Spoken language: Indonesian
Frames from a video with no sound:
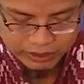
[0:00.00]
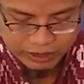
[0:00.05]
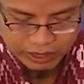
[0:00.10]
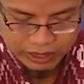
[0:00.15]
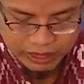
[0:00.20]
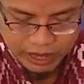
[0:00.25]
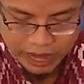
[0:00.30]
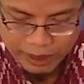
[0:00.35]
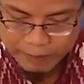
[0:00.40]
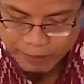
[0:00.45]

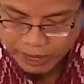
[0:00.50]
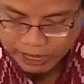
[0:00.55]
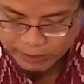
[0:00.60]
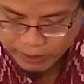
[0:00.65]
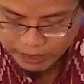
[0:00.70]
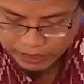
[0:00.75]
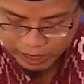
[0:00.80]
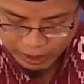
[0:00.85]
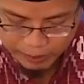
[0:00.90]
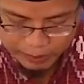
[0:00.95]
Kenapa
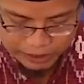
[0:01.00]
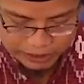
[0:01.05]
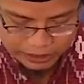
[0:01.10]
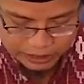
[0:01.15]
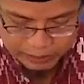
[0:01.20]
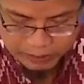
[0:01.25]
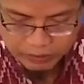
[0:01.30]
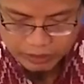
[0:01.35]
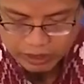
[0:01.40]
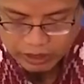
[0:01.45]
double
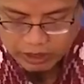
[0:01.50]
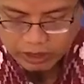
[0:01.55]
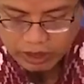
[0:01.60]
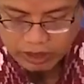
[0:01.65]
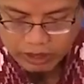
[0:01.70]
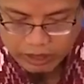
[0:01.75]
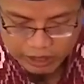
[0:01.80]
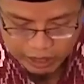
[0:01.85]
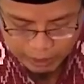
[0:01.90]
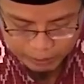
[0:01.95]
tip?
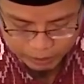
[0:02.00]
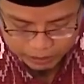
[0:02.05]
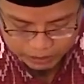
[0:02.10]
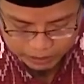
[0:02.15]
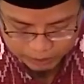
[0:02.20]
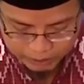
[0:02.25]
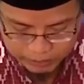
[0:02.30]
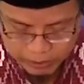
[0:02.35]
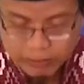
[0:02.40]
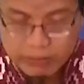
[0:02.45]
Karena double
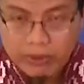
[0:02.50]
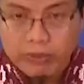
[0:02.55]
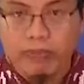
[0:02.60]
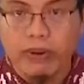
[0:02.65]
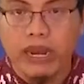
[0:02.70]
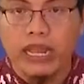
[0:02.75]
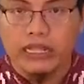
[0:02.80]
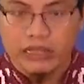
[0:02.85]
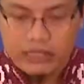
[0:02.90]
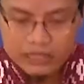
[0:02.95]
tip lebih
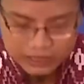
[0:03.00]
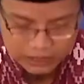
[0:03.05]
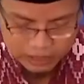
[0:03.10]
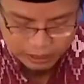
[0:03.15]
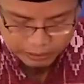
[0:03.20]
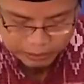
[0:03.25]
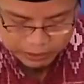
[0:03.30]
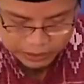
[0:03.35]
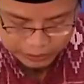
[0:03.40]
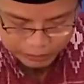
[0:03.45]
praktis,
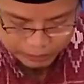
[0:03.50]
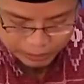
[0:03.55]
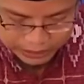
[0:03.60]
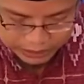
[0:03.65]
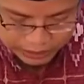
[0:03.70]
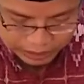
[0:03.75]
lebih cepat